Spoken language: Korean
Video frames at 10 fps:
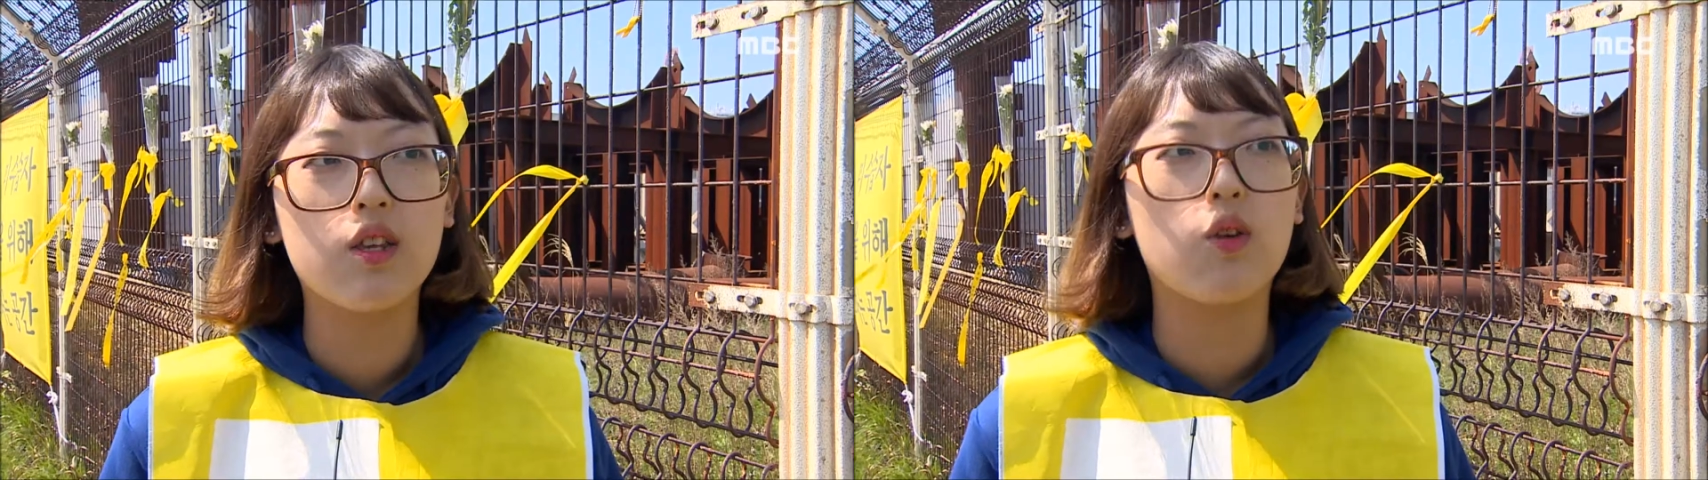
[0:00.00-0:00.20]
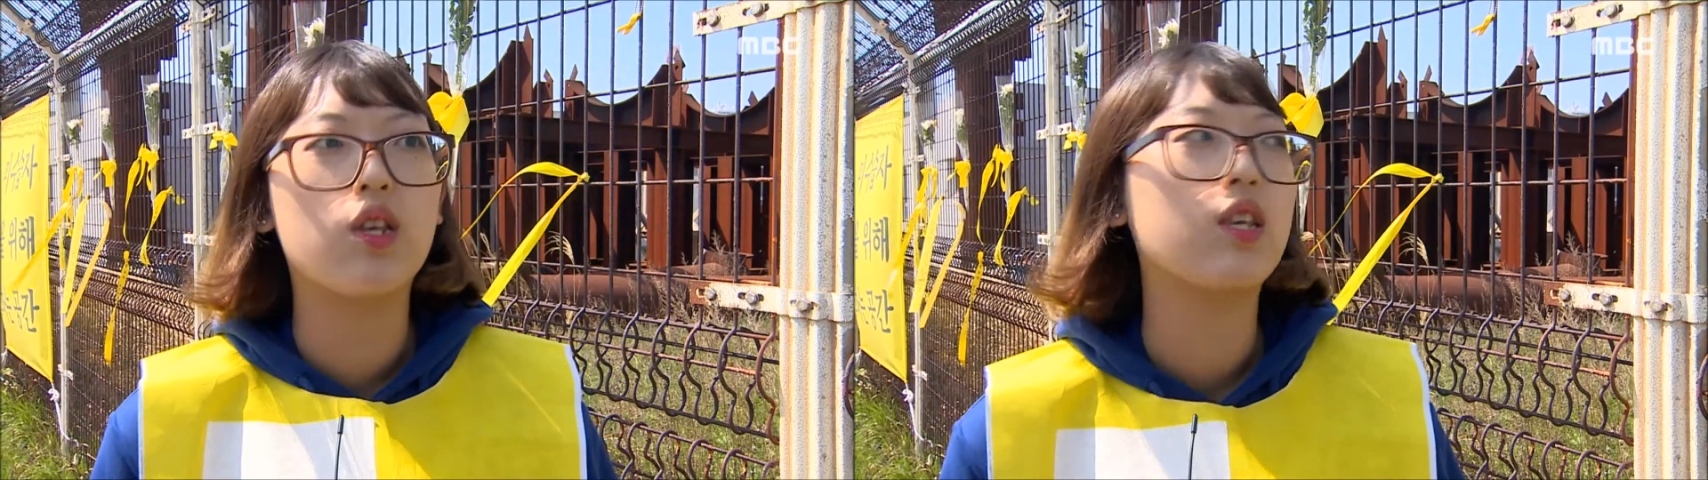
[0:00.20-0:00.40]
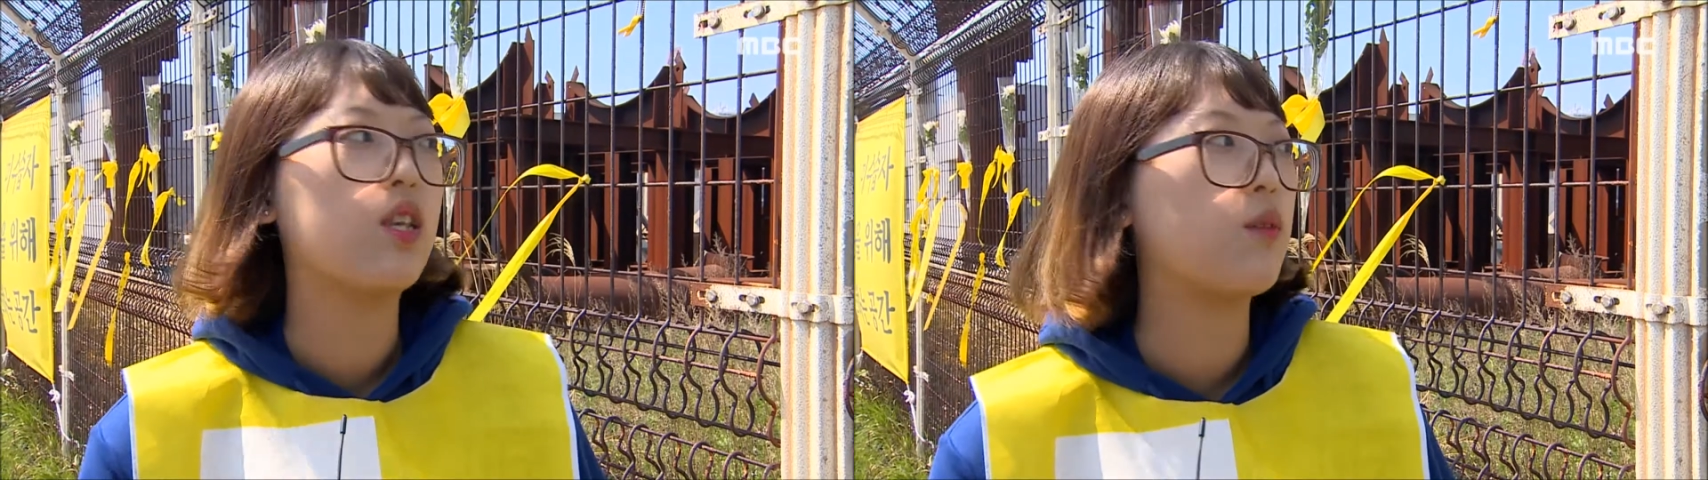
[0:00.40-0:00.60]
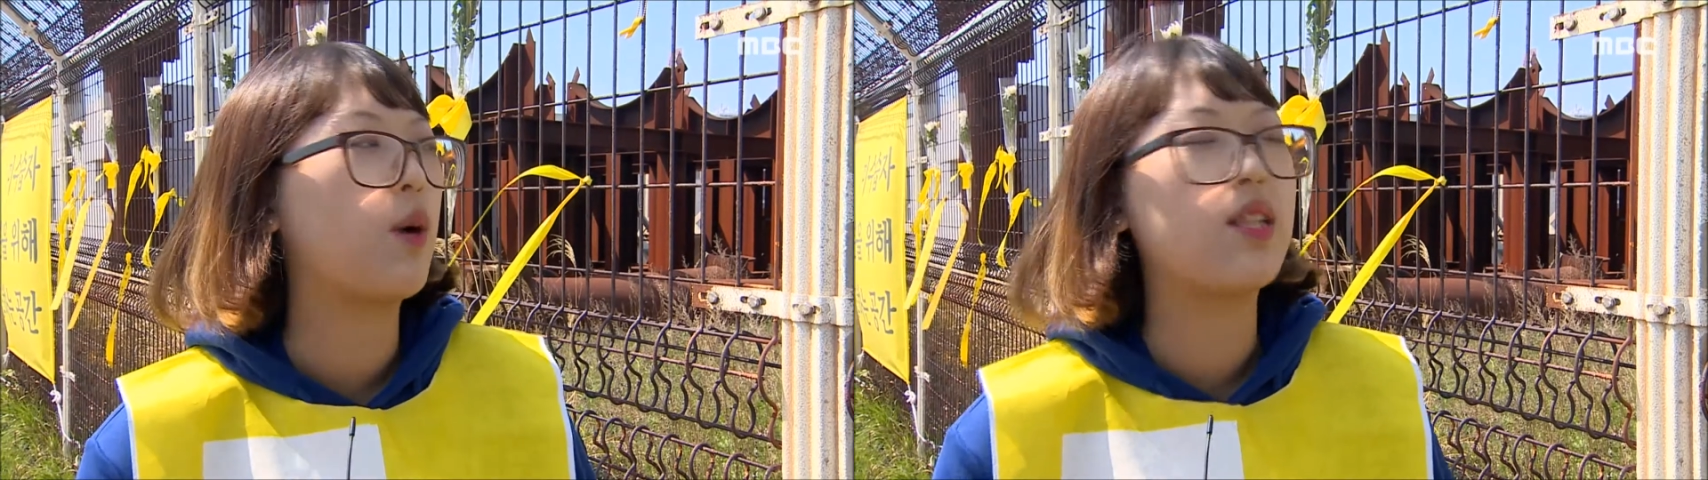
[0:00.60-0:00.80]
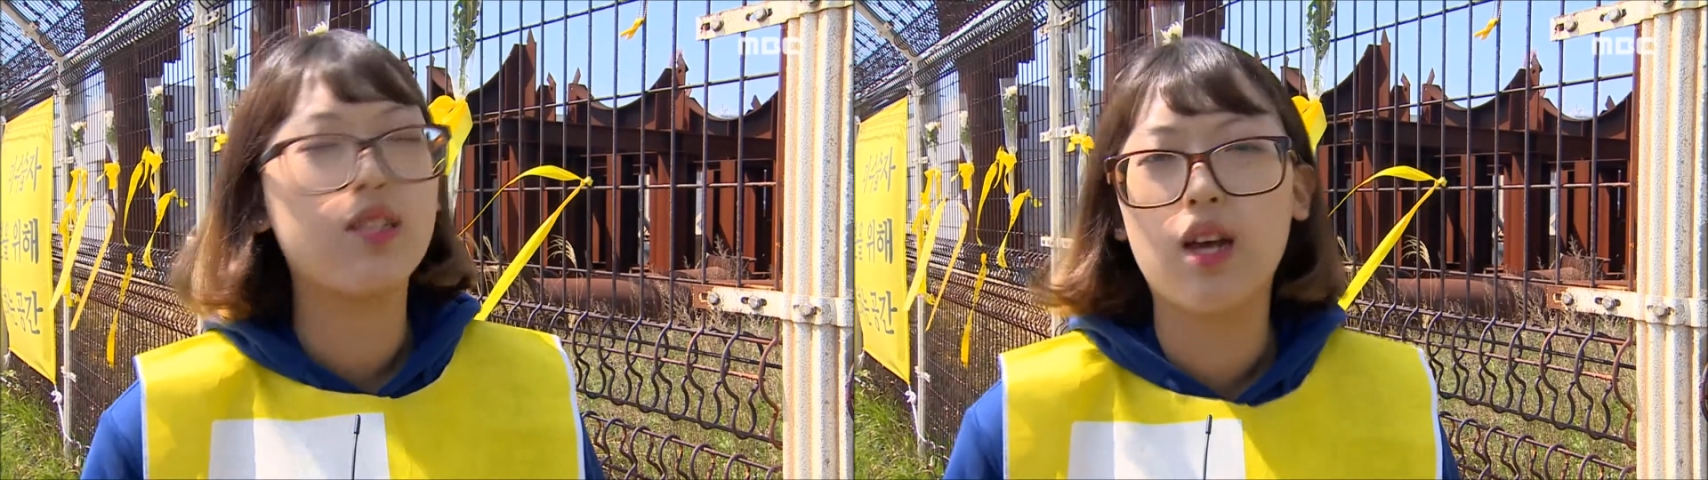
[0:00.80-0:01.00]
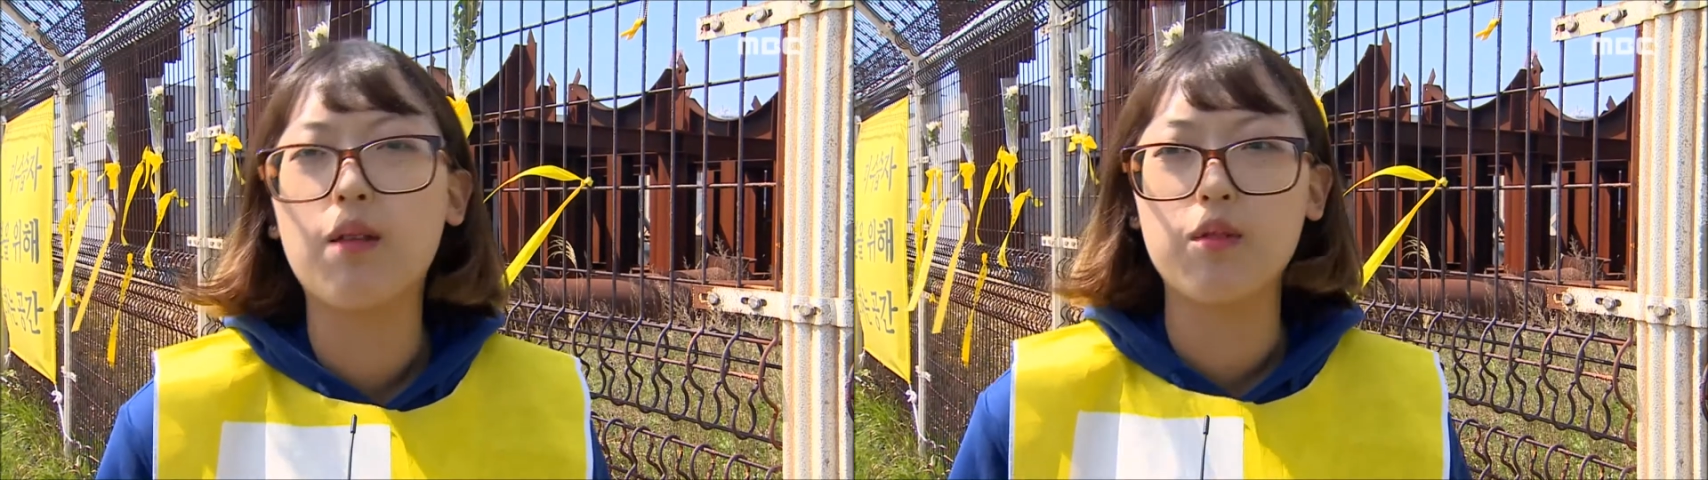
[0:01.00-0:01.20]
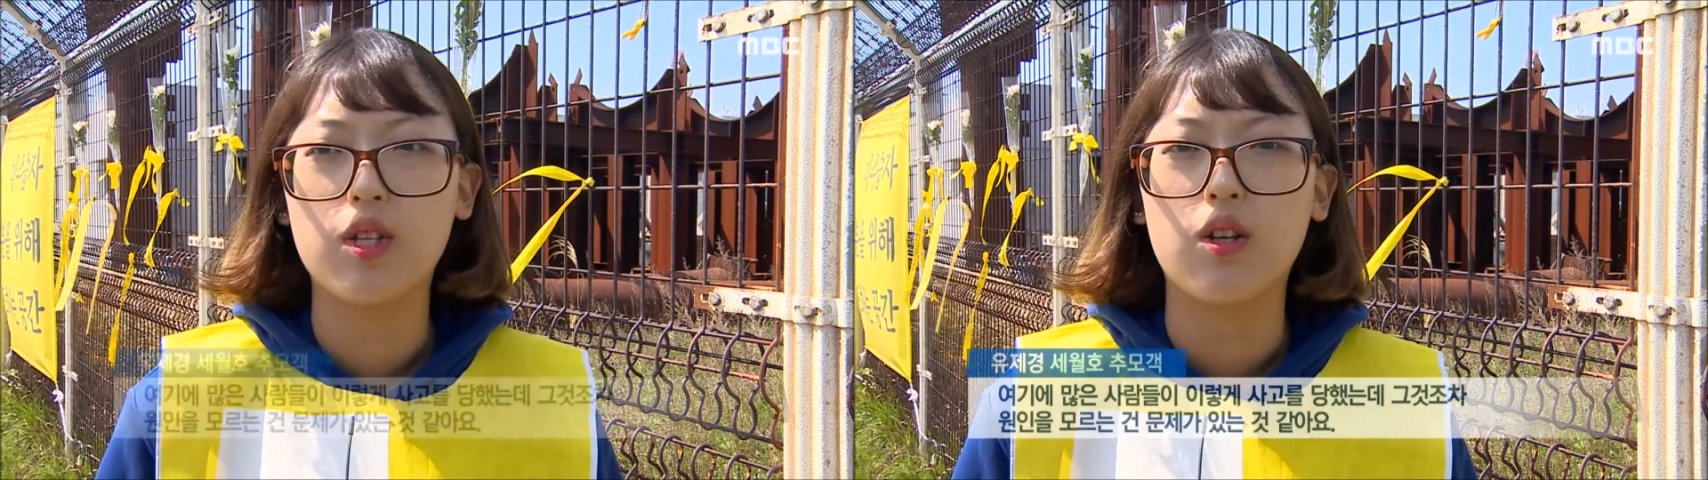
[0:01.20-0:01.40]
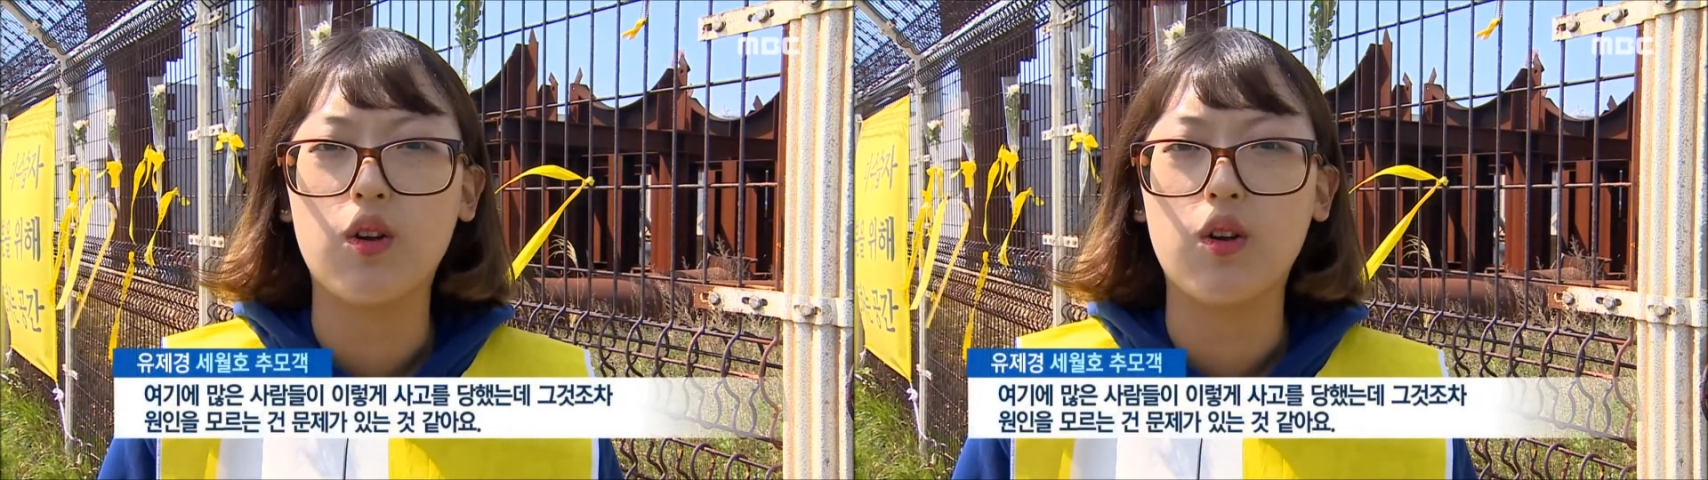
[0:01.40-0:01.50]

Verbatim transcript: 여기 많은 사람들이